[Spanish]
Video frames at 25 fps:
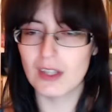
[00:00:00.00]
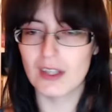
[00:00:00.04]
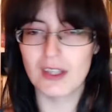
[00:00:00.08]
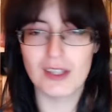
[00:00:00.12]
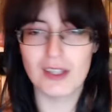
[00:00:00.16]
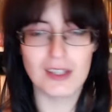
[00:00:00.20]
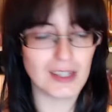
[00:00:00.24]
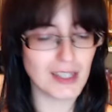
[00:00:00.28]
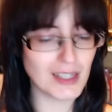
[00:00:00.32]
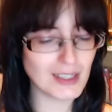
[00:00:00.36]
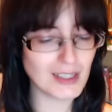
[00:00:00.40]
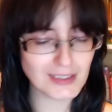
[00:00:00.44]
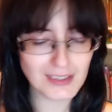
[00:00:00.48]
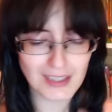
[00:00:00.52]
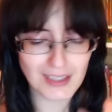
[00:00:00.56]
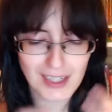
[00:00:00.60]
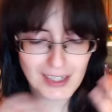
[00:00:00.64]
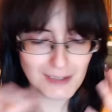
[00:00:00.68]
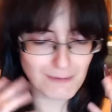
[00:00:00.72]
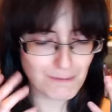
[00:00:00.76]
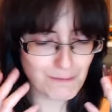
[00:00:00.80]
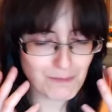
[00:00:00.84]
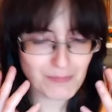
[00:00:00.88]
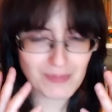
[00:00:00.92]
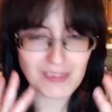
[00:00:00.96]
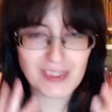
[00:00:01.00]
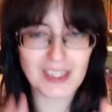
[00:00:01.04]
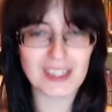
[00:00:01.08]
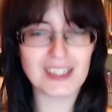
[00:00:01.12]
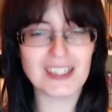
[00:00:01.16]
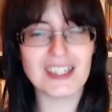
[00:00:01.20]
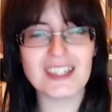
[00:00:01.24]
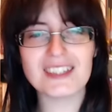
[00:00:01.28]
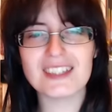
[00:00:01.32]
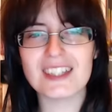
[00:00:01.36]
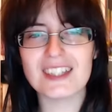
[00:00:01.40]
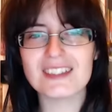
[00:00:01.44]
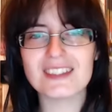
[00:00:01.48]
es que
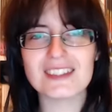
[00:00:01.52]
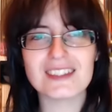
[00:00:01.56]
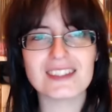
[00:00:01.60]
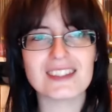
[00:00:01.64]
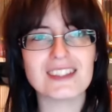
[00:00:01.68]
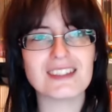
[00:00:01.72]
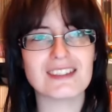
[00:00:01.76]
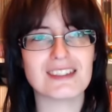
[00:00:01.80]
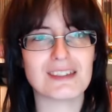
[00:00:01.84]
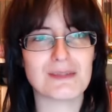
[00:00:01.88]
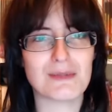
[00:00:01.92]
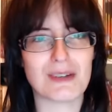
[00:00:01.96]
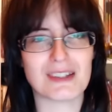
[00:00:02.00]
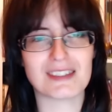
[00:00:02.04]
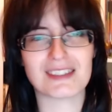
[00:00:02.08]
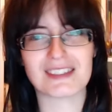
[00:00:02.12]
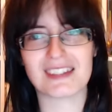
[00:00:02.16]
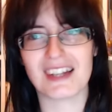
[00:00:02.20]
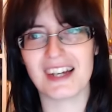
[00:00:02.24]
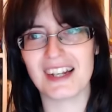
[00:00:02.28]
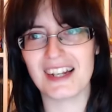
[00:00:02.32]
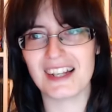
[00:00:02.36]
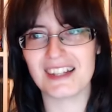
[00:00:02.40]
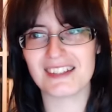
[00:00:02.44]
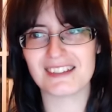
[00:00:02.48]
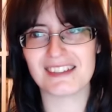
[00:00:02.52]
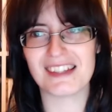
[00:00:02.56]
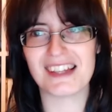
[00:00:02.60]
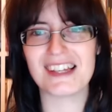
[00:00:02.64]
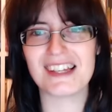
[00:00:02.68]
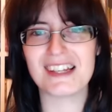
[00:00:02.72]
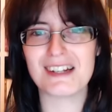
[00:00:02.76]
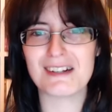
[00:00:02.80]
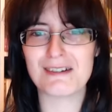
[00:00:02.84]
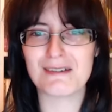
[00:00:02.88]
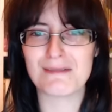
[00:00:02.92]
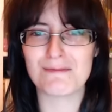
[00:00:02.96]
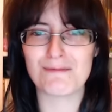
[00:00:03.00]
tenía tantísimas ganas de
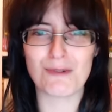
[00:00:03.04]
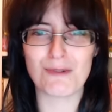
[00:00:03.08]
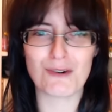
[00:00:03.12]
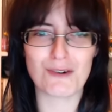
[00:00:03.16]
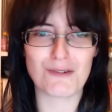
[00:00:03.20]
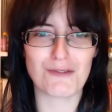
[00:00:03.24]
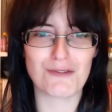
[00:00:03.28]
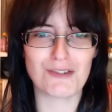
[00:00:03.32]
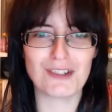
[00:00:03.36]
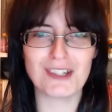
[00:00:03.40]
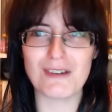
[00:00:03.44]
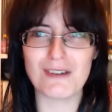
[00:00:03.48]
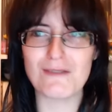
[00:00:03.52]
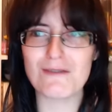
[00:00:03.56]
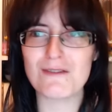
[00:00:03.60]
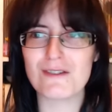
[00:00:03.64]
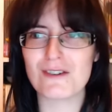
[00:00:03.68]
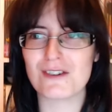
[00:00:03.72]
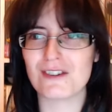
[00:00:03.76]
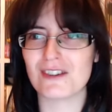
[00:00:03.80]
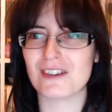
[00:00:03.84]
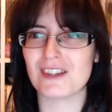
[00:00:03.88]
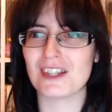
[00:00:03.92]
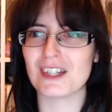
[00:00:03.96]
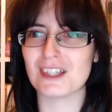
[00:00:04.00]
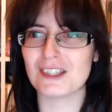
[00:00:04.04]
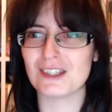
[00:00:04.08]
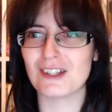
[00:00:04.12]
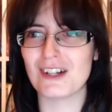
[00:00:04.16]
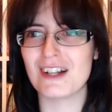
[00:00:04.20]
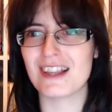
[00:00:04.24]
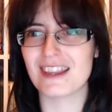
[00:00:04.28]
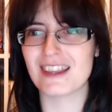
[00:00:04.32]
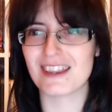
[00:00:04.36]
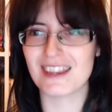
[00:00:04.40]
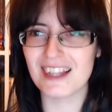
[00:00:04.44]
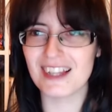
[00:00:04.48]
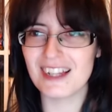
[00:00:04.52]
ir por fin a un concierto
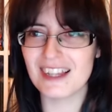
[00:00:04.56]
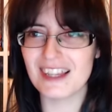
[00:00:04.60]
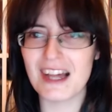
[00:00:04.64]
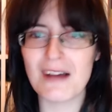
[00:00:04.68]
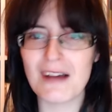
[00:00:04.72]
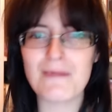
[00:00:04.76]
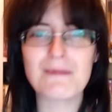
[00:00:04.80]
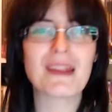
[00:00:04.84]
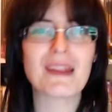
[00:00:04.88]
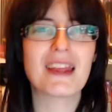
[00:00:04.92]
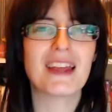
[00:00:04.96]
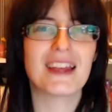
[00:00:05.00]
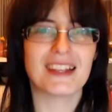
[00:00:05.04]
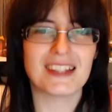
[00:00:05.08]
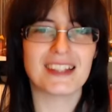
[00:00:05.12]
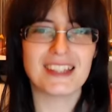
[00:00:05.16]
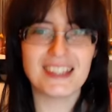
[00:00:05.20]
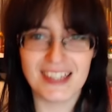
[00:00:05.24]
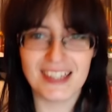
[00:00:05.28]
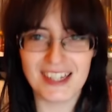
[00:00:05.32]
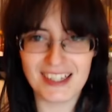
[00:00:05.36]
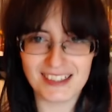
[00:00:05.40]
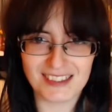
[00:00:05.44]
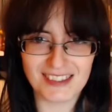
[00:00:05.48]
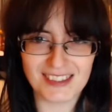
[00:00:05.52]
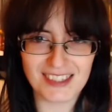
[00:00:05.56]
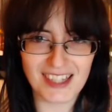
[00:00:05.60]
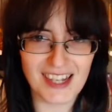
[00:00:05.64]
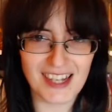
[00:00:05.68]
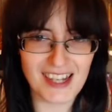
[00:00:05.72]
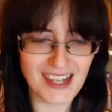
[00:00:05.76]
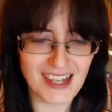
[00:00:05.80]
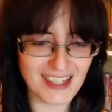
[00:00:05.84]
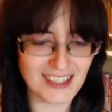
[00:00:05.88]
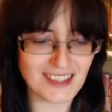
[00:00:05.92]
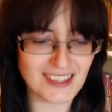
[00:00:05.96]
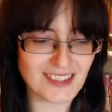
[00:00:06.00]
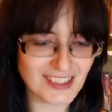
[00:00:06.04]
del Zelda y este,
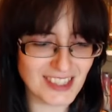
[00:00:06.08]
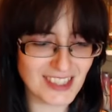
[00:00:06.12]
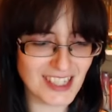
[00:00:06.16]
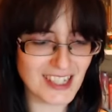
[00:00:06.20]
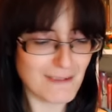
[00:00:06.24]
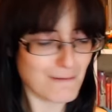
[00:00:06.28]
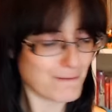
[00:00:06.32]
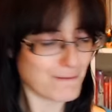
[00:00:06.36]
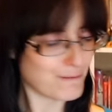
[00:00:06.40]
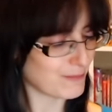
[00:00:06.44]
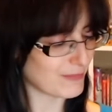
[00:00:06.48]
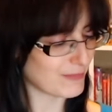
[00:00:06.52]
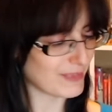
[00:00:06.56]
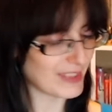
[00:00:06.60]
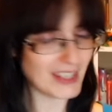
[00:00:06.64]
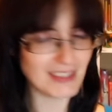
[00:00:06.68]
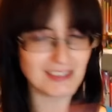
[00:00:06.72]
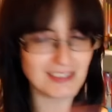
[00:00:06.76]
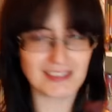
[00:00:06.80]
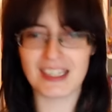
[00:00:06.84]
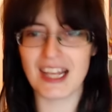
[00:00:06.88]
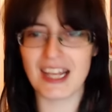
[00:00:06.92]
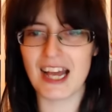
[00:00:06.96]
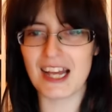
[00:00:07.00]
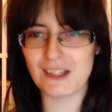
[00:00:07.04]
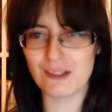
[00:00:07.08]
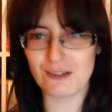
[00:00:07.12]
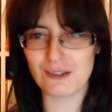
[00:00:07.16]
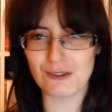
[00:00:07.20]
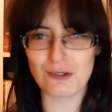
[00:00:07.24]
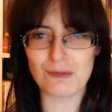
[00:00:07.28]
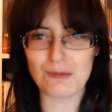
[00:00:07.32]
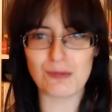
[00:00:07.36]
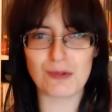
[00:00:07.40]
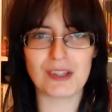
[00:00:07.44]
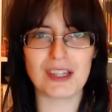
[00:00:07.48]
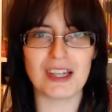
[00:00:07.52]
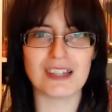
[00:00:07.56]
este, este año
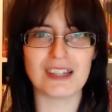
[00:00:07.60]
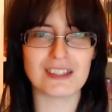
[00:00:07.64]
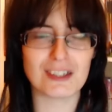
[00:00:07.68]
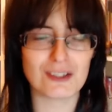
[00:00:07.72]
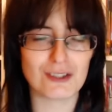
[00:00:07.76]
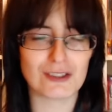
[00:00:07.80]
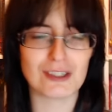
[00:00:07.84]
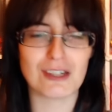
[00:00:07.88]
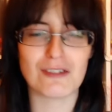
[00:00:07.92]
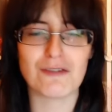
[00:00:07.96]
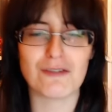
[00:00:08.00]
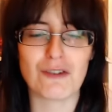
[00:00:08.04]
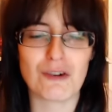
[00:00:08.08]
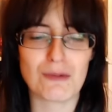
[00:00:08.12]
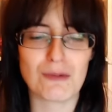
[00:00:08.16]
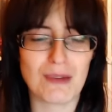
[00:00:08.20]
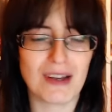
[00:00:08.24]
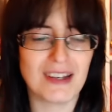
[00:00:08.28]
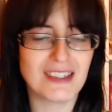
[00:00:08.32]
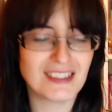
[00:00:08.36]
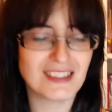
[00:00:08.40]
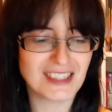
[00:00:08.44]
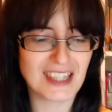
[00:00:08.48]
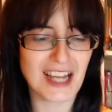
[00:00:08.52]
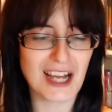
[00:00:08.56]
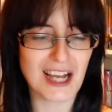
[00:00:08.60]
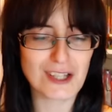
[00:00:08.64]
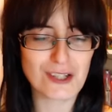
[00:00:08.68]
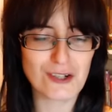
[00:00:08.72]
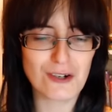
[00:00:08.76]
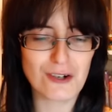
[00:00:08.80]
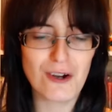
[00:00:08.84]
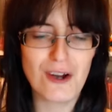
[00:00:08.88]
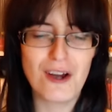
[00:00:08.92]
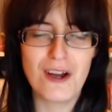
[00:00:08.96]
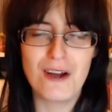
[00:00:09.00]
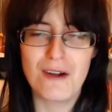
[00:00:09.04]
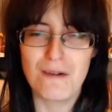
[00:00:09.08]
no podía ser de otra forma. Este
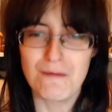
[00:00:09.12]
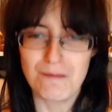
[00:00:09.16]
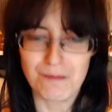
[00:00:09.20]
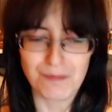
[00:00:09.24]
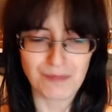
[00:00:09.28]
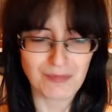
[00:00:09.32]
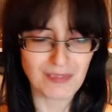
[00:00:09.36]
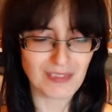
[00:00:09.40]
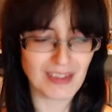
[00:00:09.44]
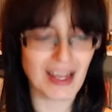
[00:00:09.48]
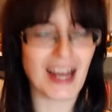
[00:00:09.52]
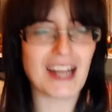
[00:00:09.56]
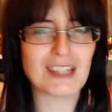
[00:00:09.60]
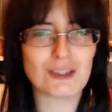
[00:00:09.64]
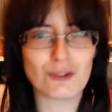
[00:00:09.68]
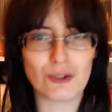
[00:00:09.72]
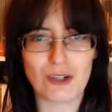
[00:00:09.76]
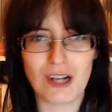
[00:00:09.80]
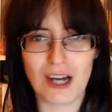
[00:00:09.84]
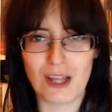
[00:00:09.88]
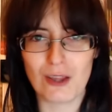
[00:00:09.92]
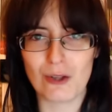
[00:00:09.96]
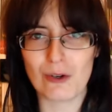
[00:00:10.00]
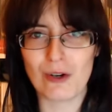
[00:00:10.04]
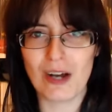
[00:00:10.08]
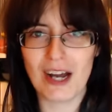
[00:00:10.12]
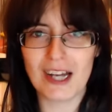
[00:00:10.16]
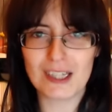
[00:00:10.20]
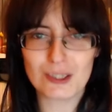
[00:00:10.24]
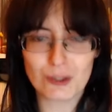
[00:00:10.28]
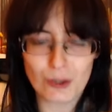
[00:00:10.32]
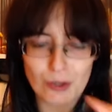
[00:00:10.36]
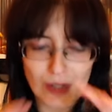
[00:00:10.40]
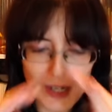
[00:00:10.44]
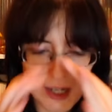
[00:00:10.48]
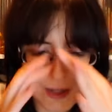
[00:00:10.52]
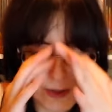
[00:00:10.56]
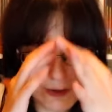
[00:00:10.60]
año ha tocado, ha
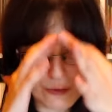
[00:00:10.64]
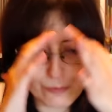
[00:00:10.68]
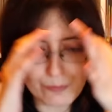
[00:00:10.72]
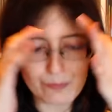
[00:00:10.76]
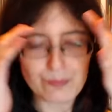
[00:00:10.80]
tocado.